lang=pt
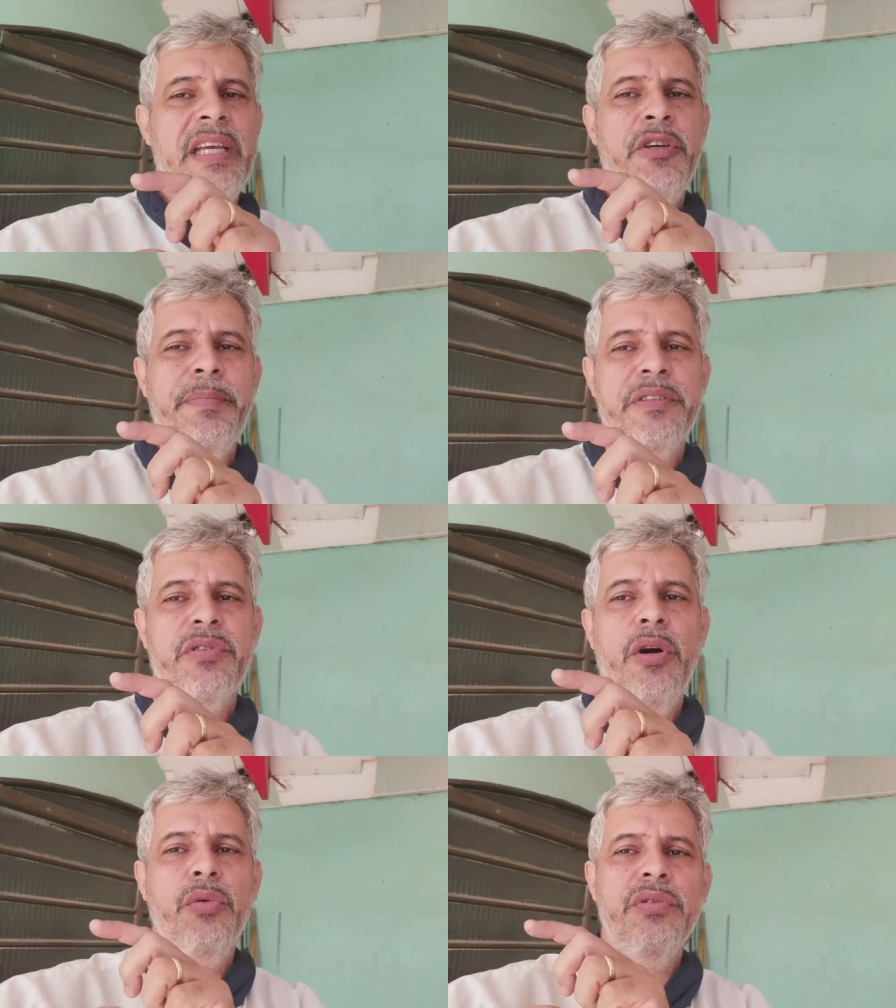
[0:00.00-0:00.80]
E o
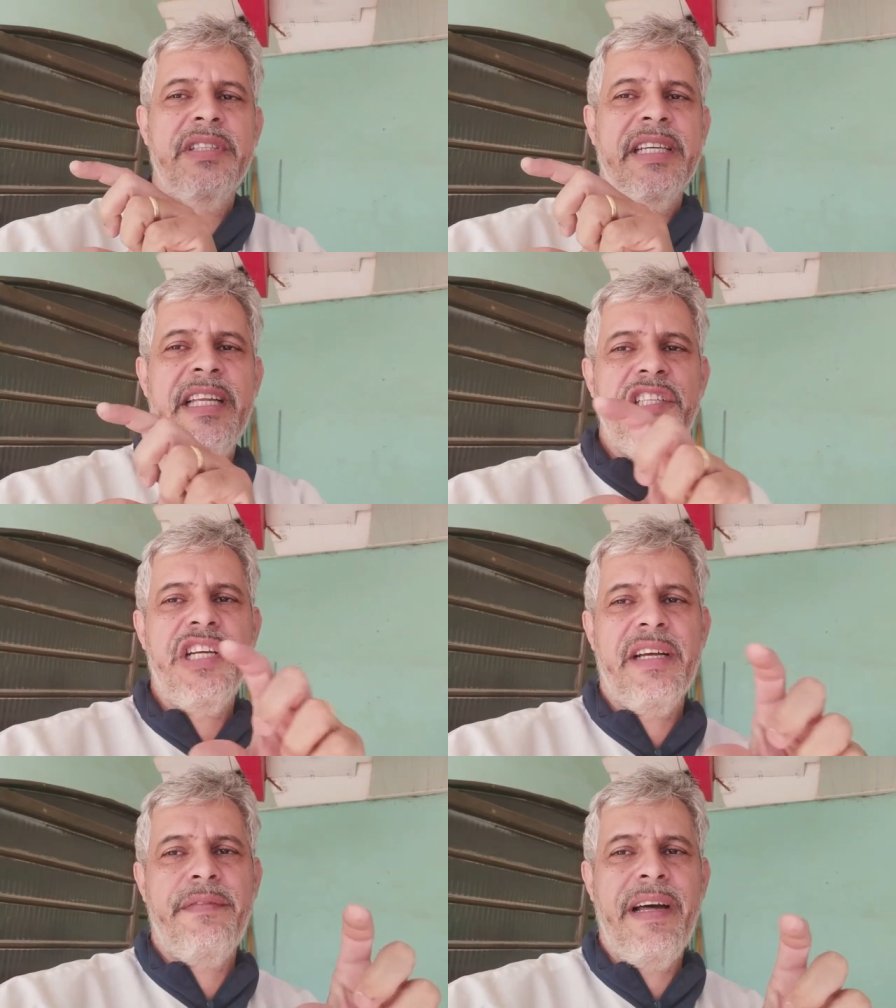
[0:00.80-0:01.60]
pessoal usa que
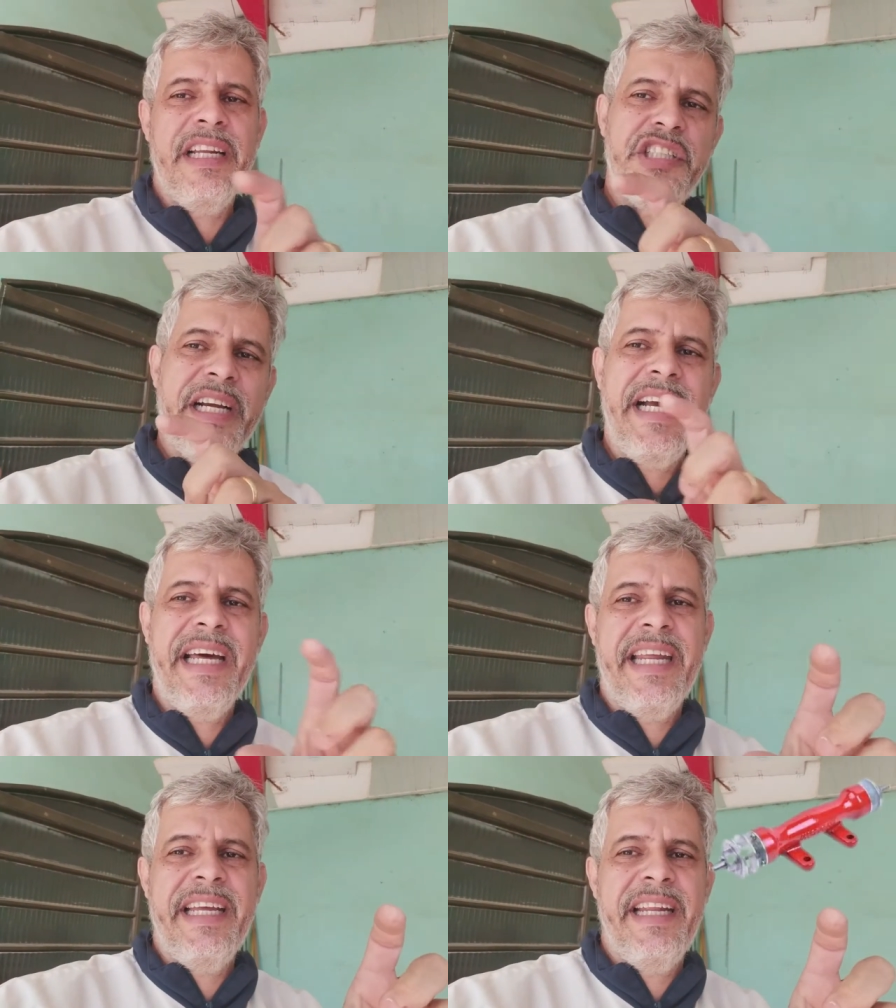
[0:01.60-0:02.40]
já fala
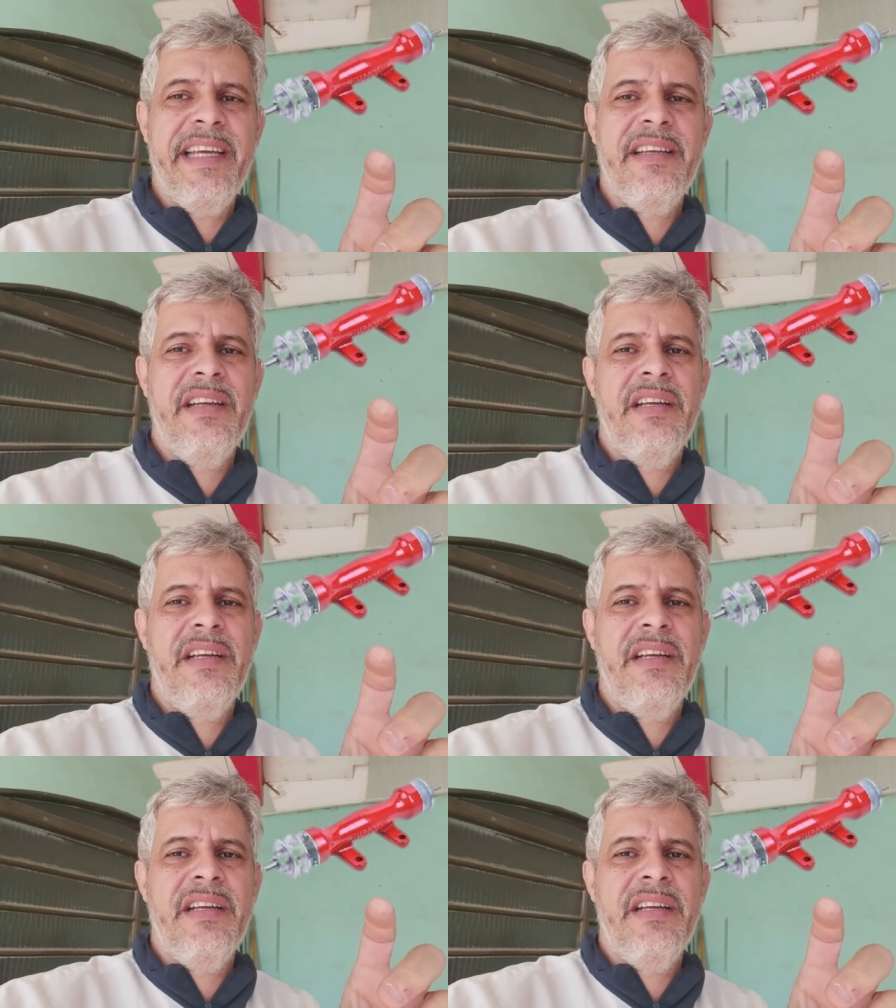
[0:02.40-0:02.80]
jacaré, né?